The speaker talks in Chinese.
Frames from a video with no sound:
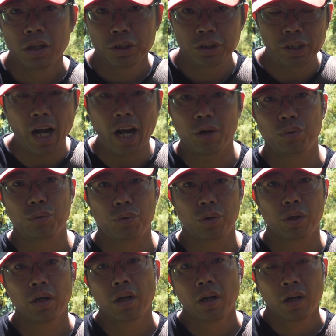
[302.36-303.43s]
下雨，
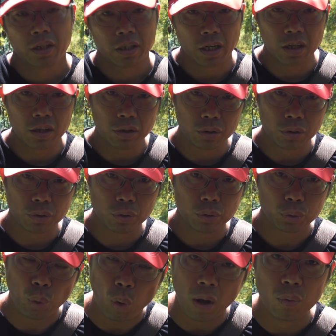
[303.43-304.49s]
然
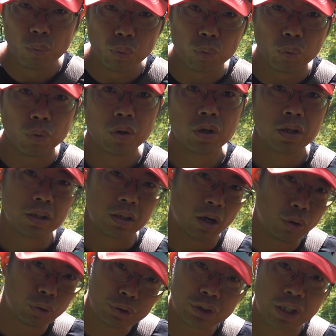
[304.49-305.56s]
后团雾，
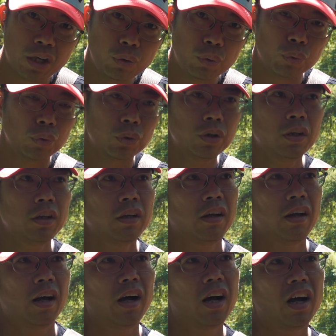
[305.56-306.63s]
然后山路，
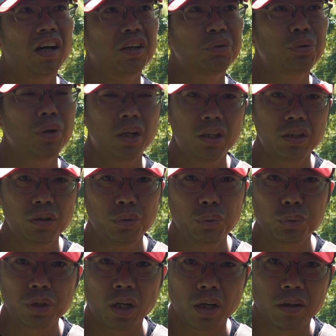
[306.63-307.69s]
啊，虽然
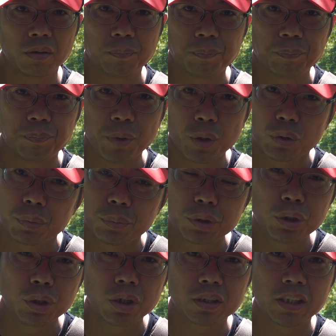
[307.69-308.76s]
路上没有什么
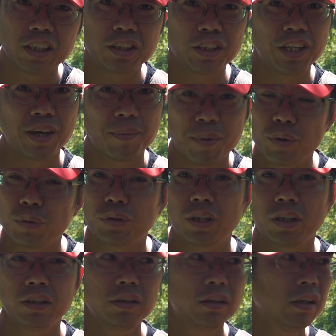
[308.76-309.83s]
车，但是也没有
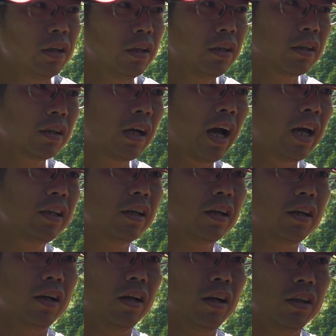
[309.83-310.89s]
灯，开
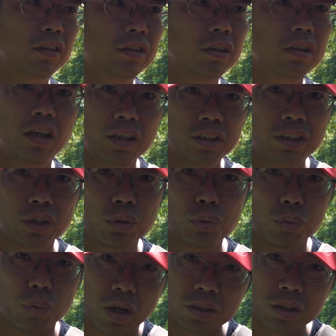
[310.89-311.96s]
的真的很辛苦。
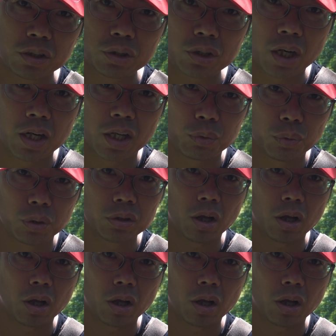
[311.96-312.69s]
晚上十二点多